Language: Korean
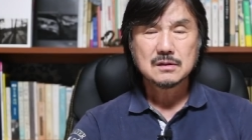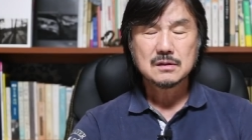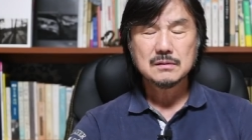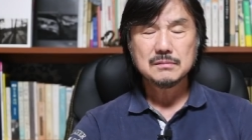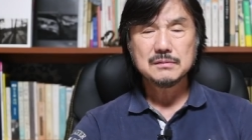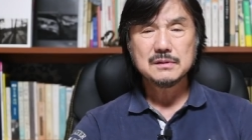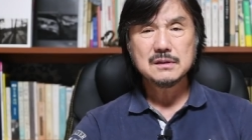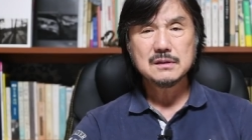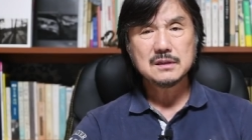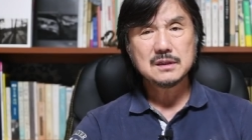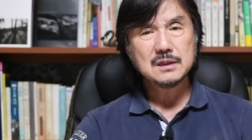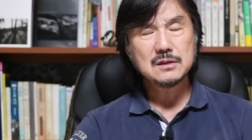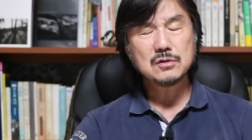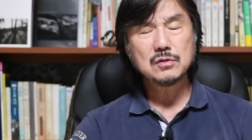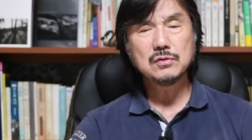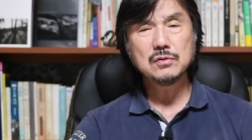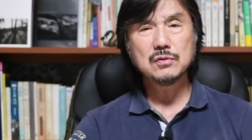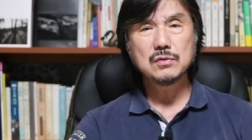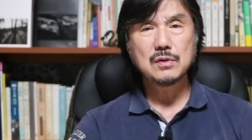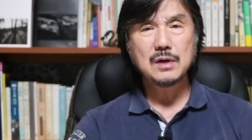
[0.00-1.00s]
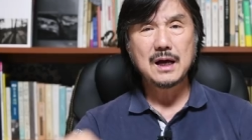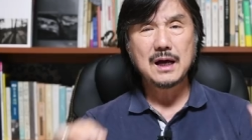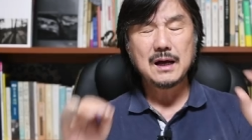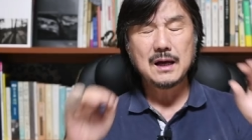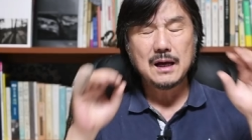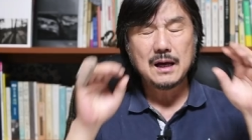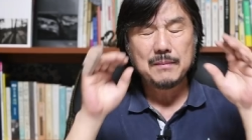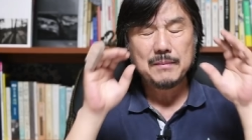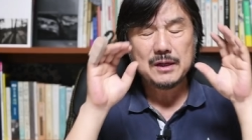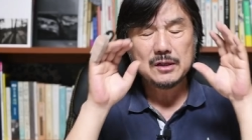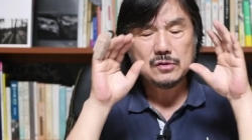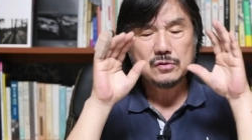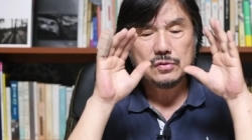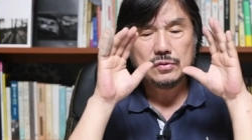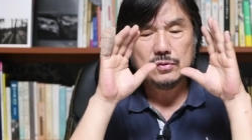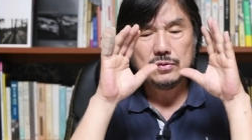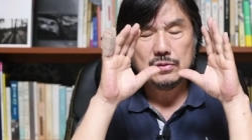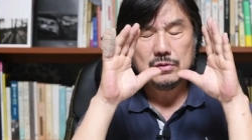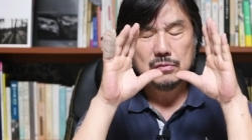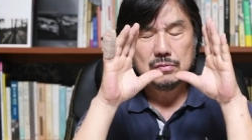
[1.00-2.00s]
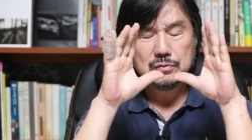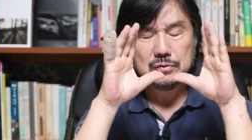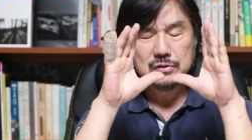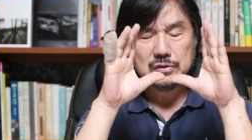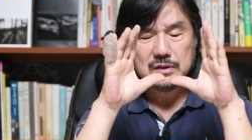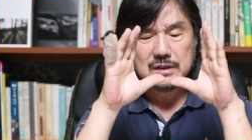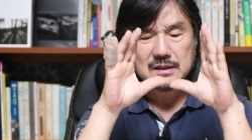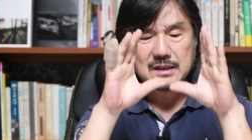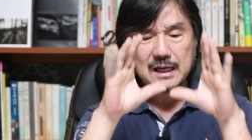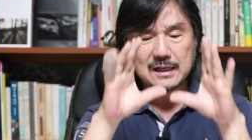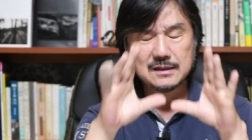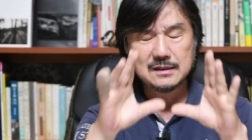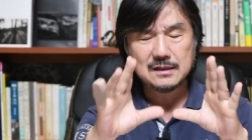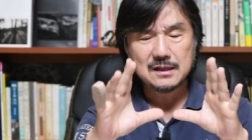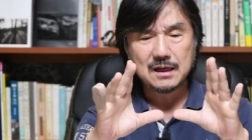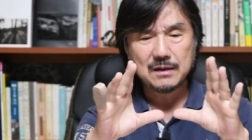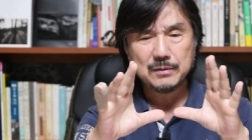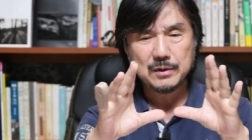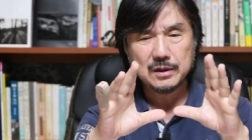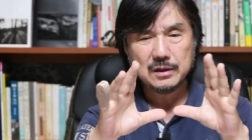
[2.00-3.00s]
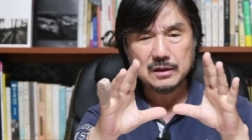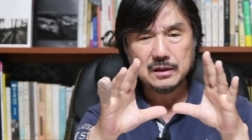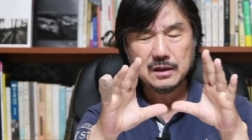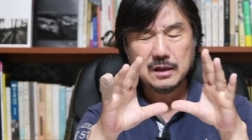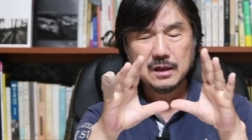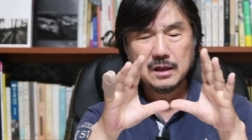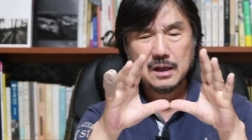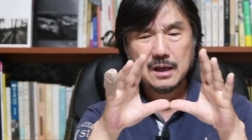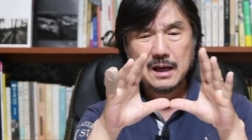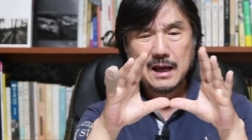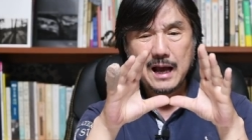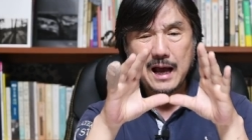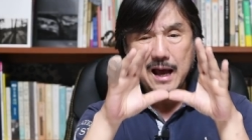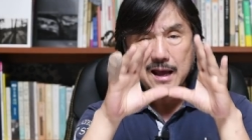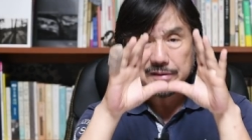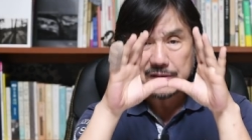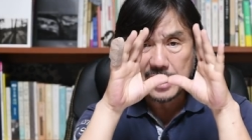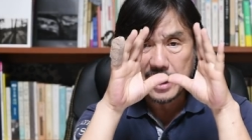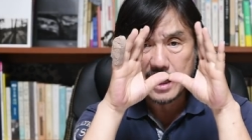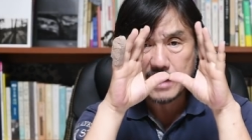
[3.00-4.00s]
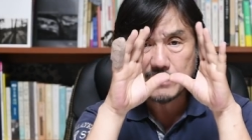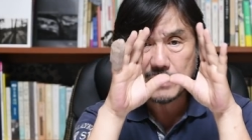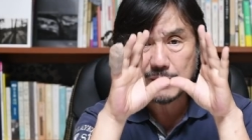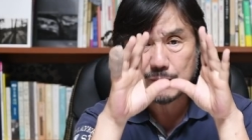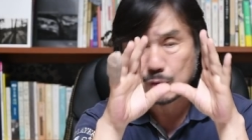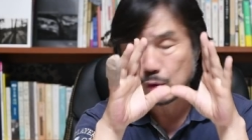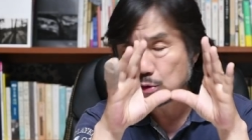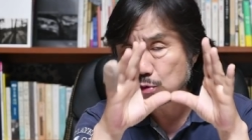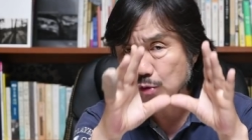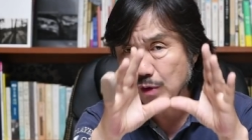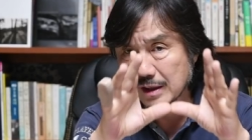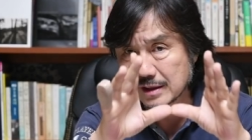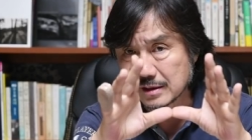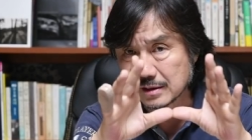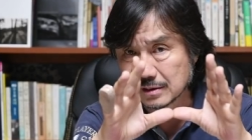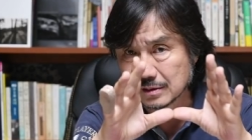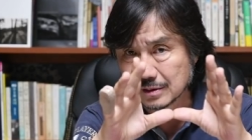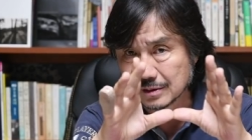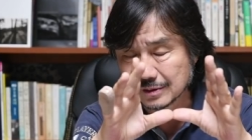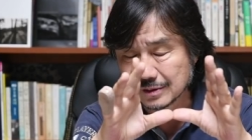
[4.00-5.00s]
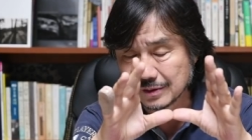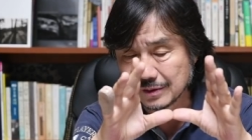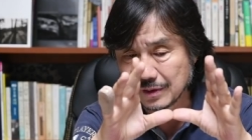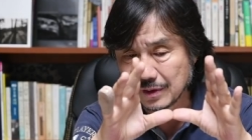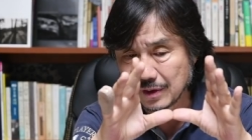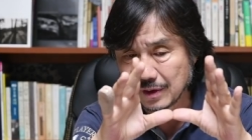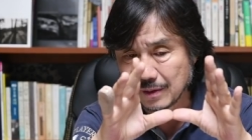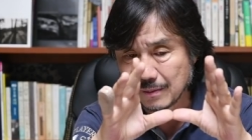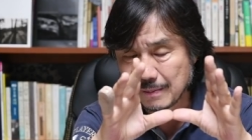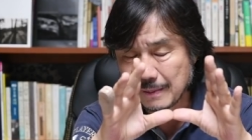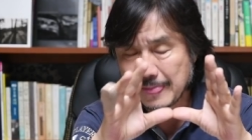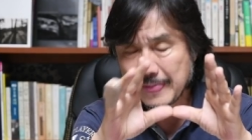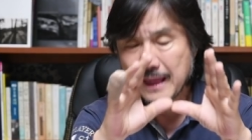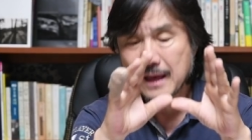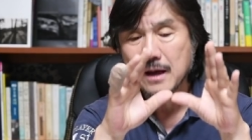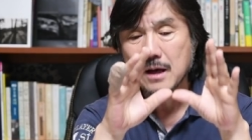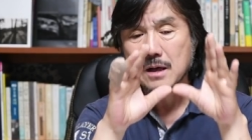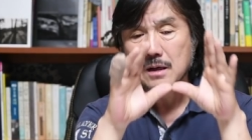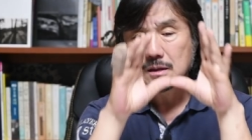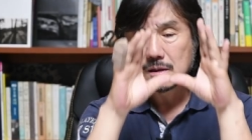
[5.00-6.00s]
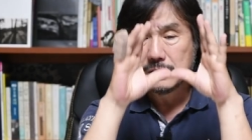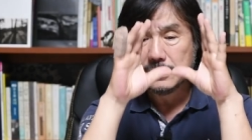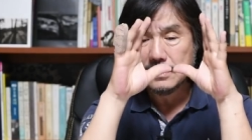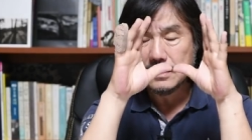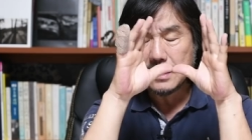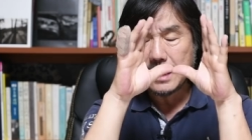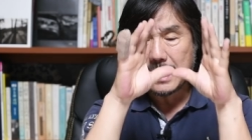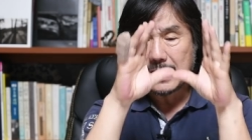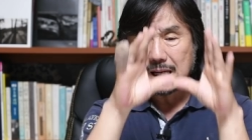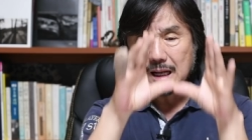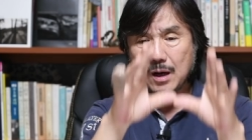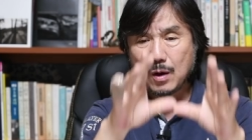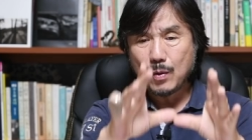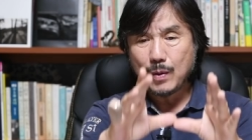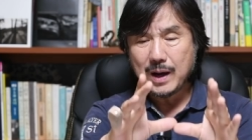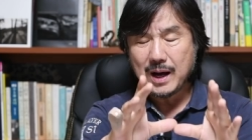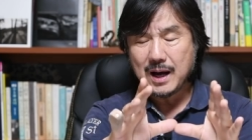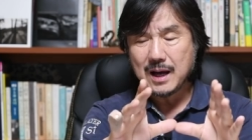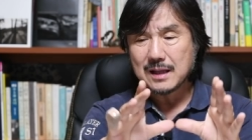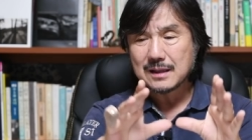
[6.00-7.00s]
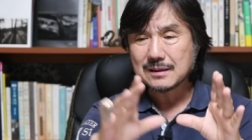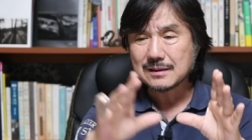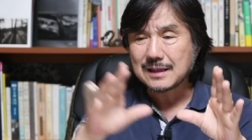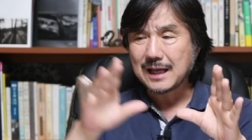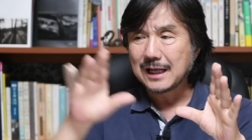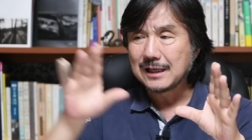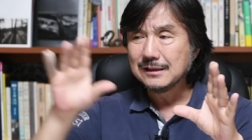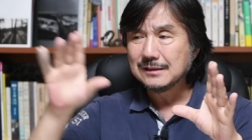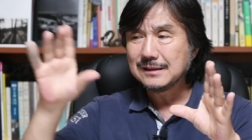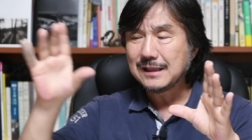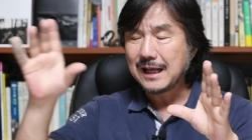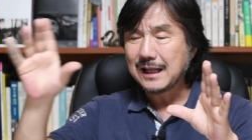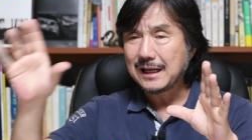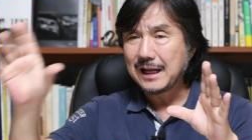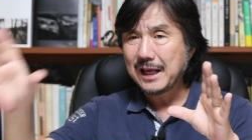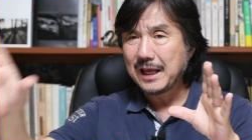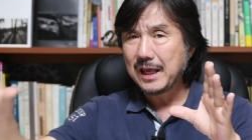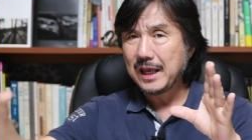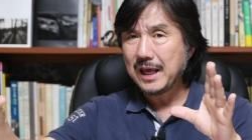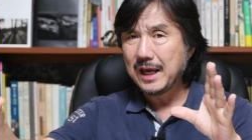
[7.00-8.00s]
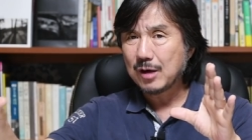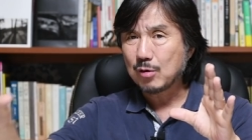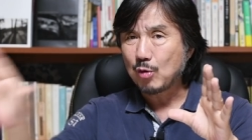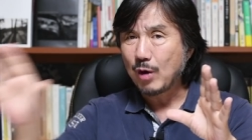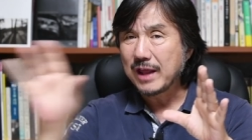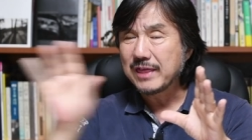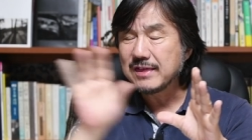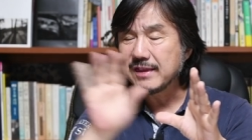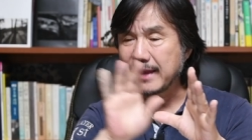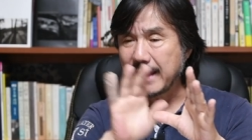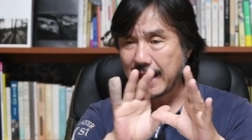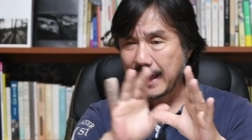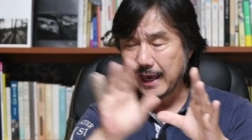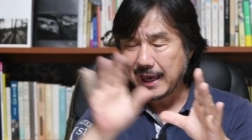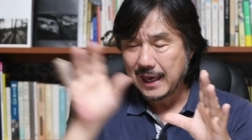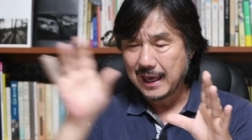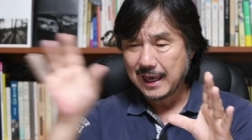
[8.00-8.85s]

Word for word: 근데 기초적으로 아마추어 분들이 사진을 하면 하나에만 몰두하시는 거거든요. 그 하나와 다른 하나의 관계,